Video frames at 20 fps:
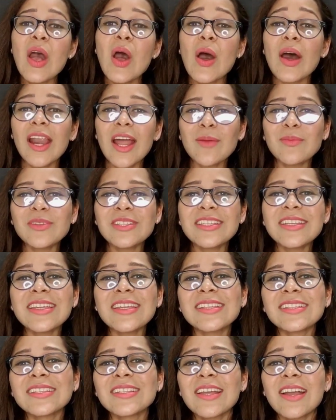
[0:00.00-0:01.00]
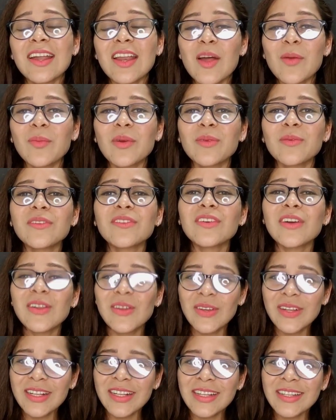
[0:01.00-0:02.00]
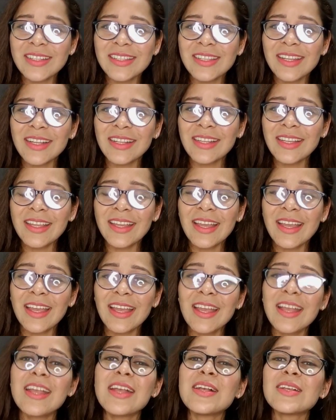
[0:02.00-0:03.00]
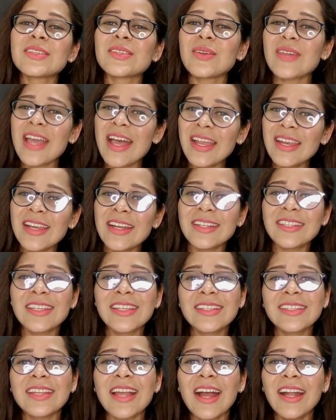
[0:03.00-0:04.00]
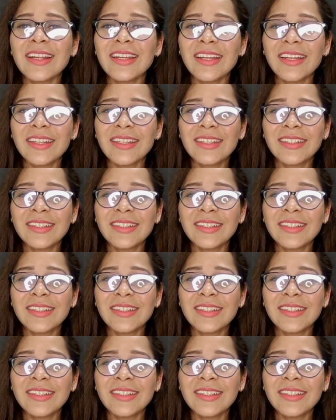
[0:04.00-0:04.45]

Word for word: और आप मुझे इंस्टाग्राम पर भी फॉलो कर सकते हैं सो या लेट्स के स्टार्ट